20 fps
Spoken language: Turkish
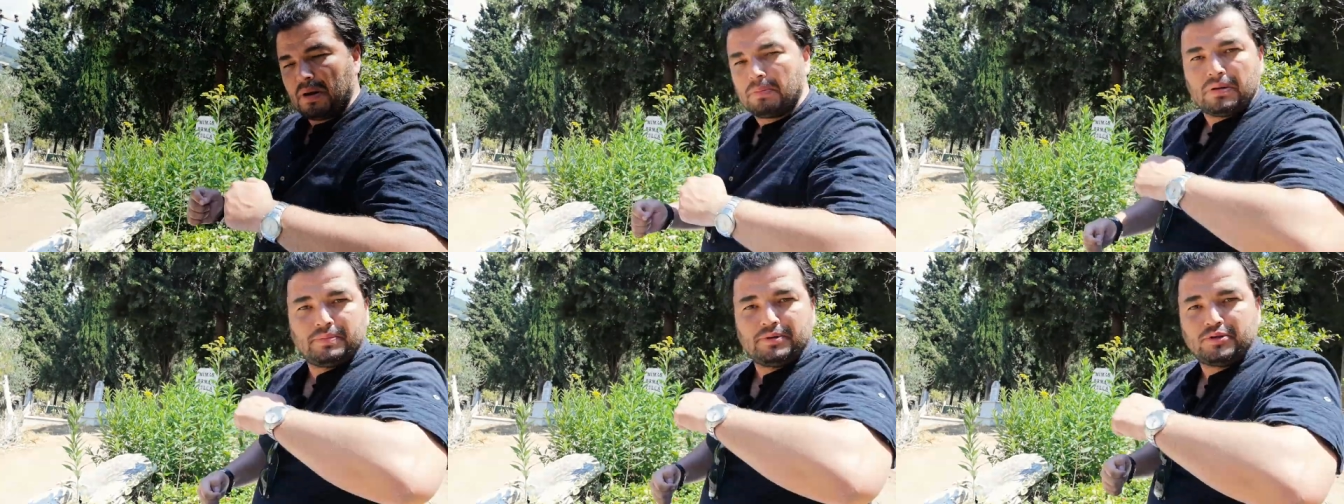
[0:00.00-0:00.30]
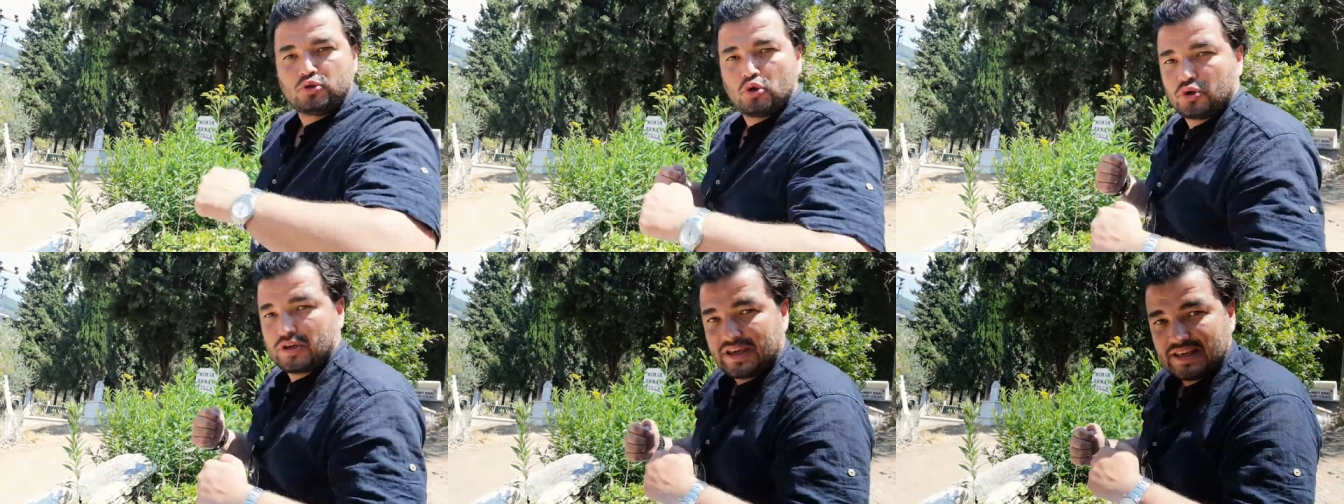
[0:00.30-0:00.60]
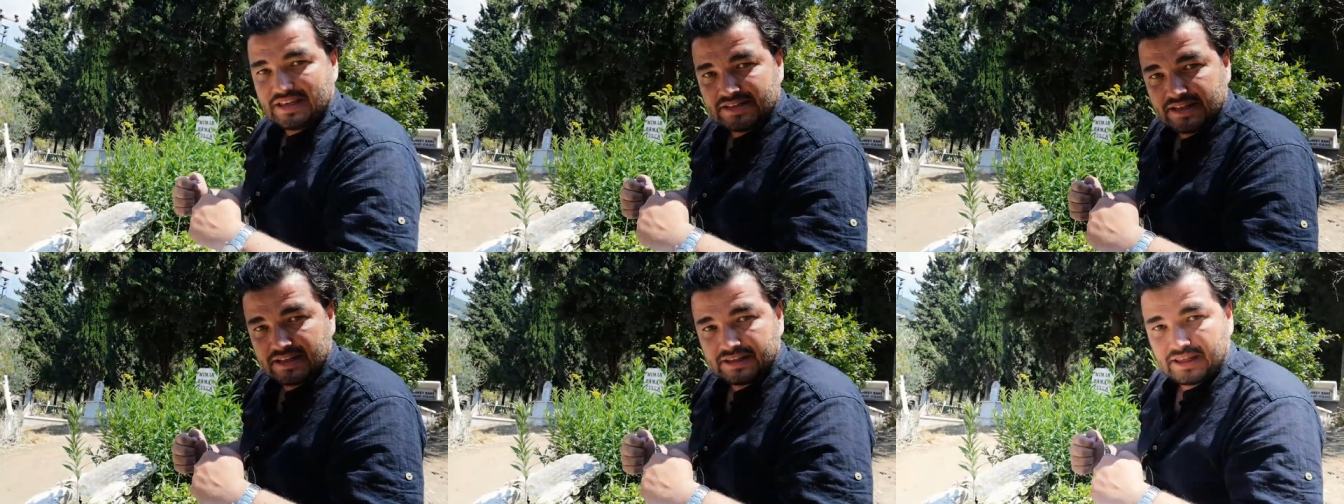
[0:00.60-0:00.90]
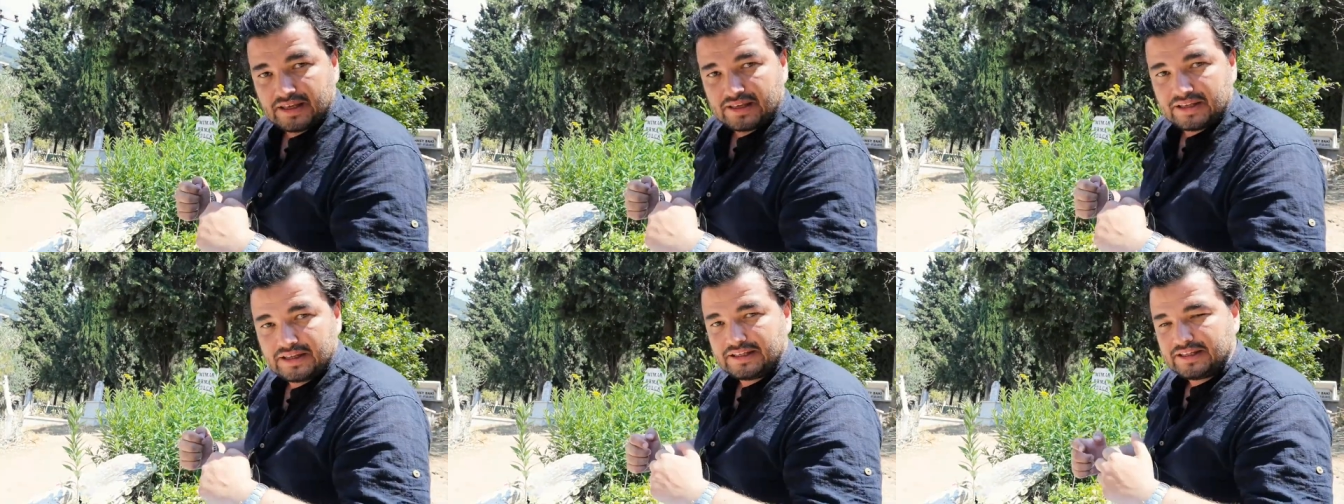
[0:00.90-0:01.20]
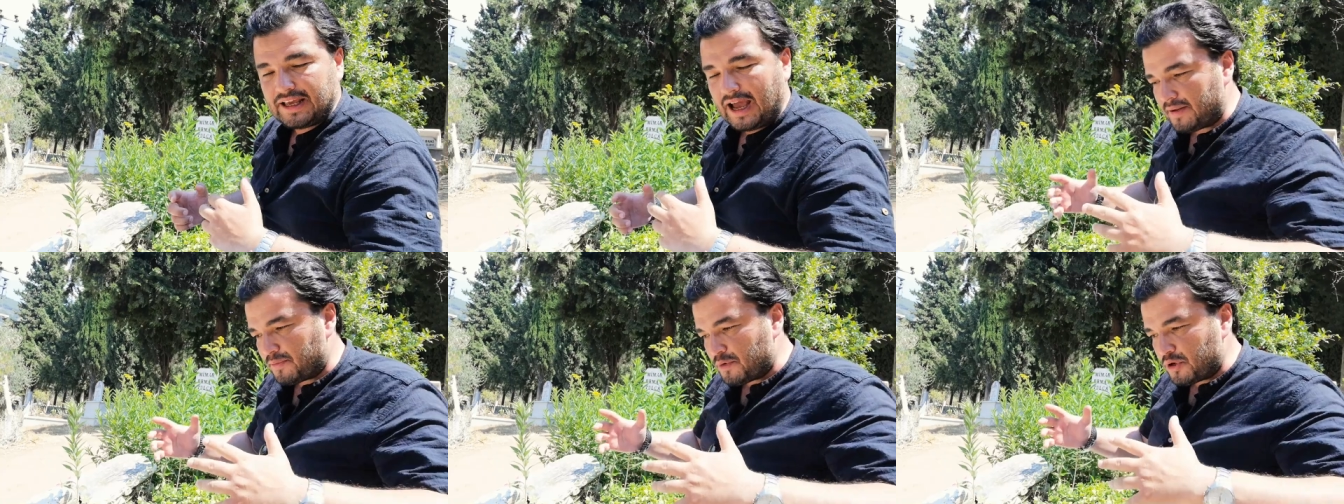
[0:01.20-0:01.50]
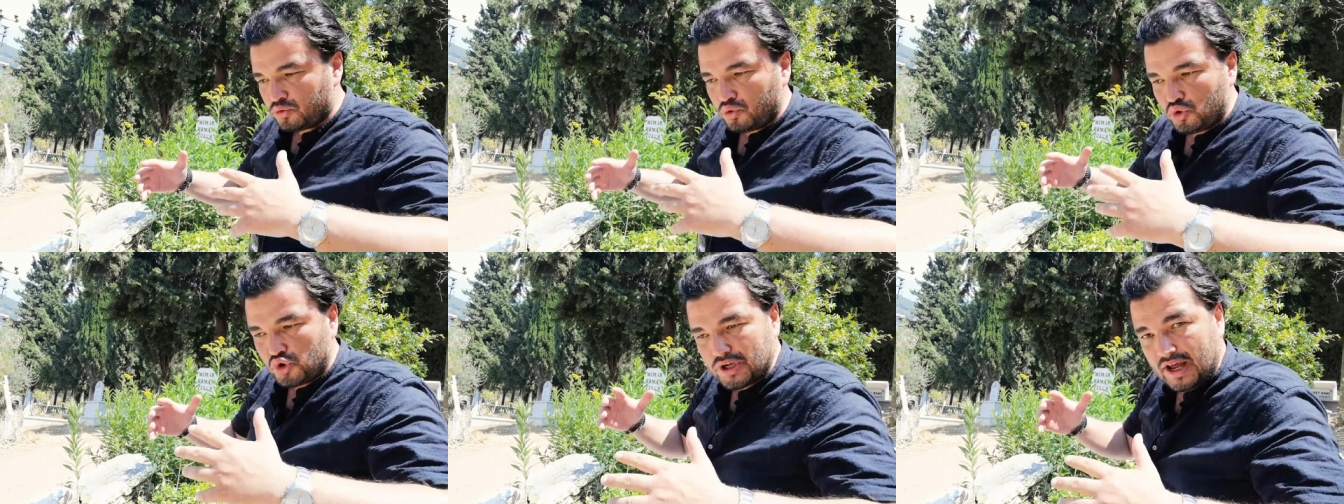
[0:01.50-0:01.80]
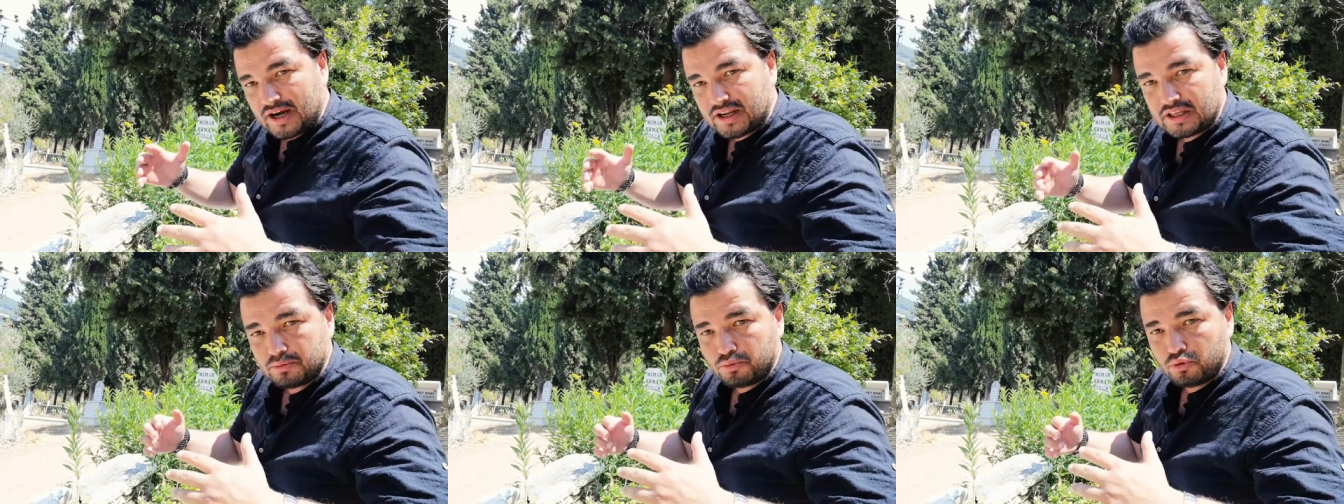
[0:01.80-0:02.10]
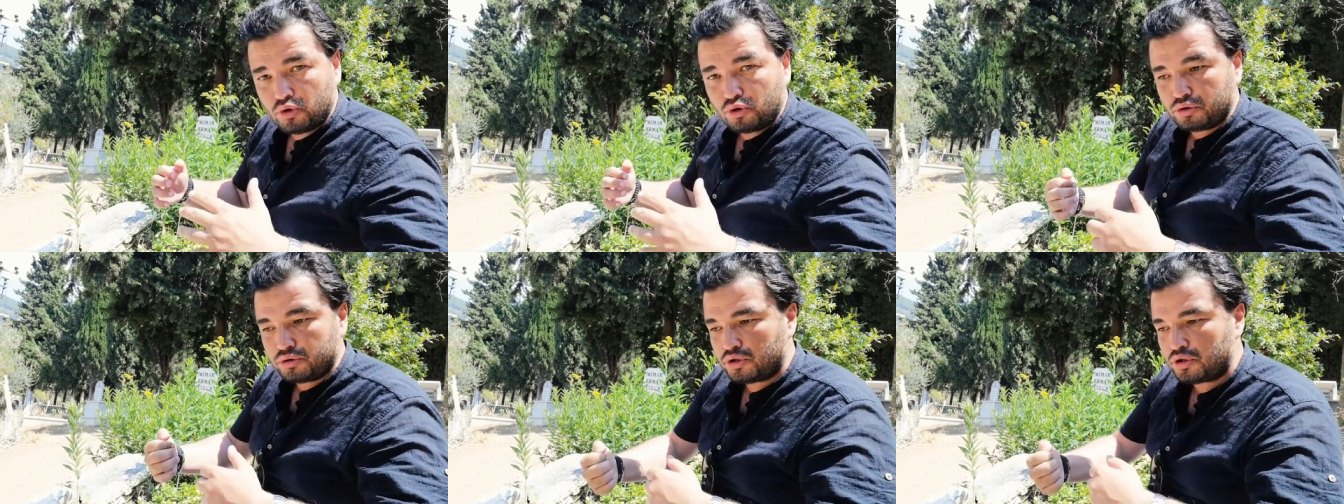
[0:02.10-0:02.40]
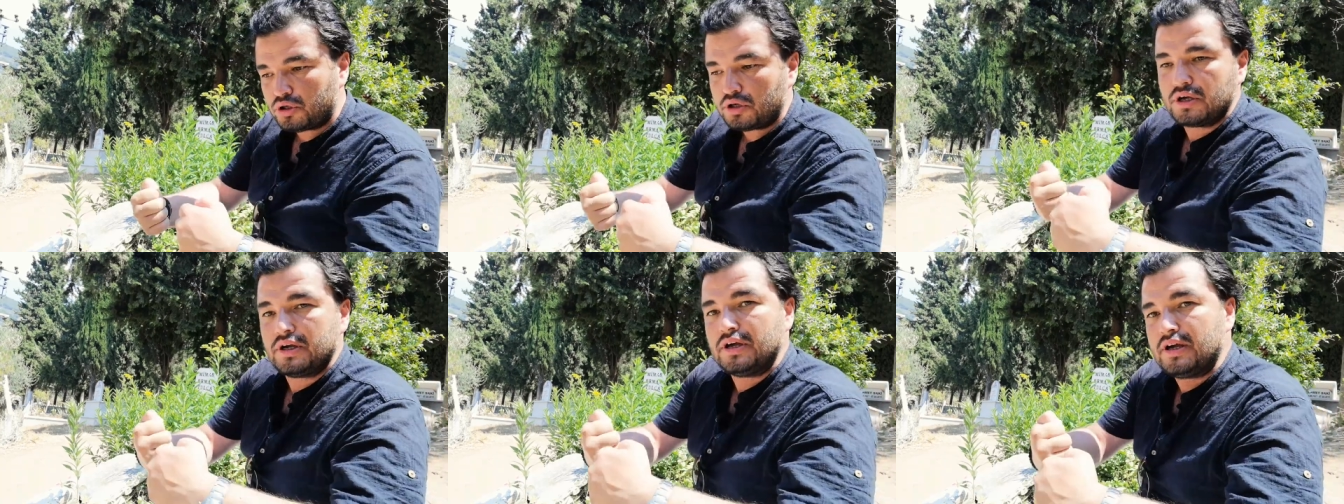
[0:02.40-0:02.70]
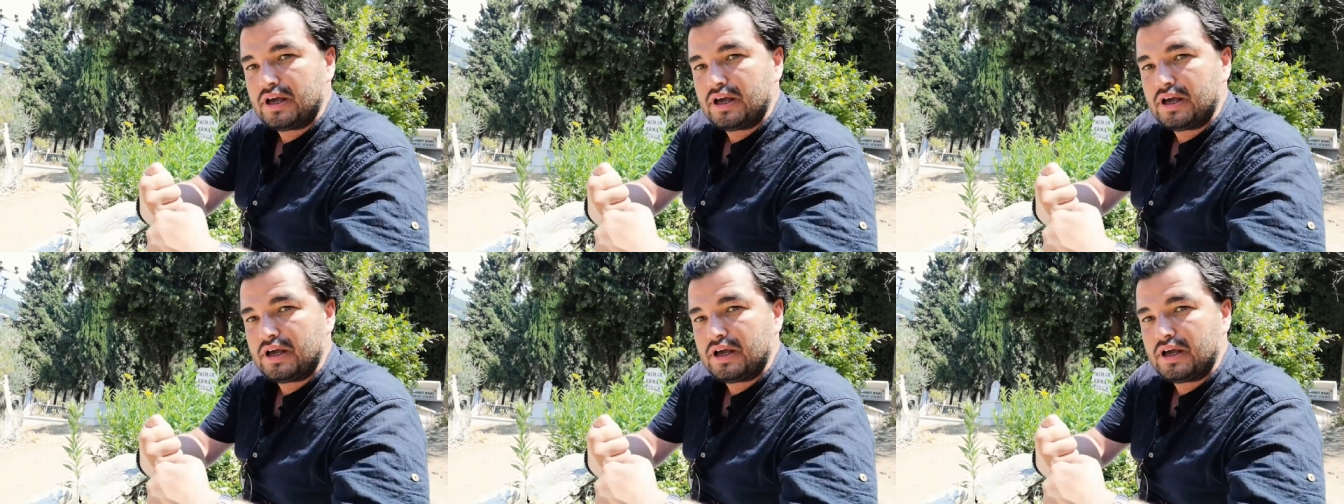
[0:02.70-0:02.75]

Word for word: baba bir tökezledi. Yani böyle düşer gibi oldu.